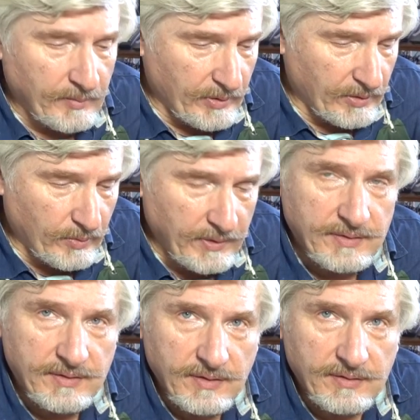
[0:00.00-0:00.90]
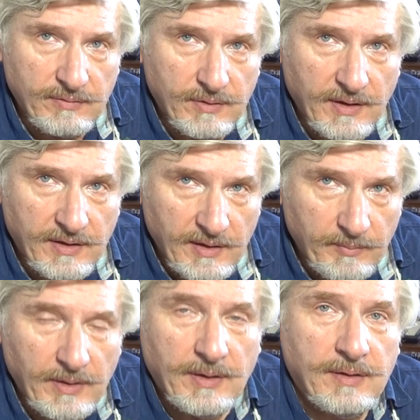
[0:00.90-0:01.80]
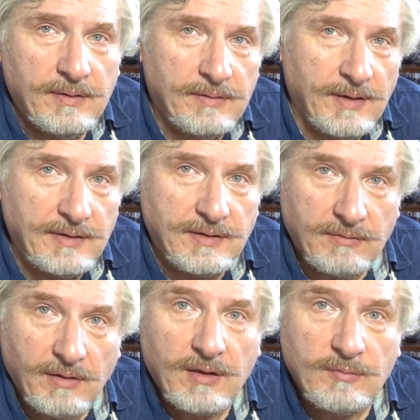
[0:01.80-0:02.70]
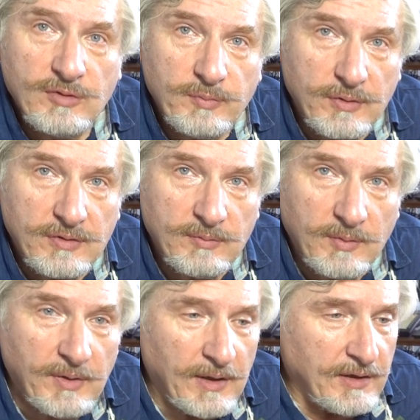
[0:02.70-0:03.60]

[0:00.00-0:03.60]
приходится делать вот таким антикварным способом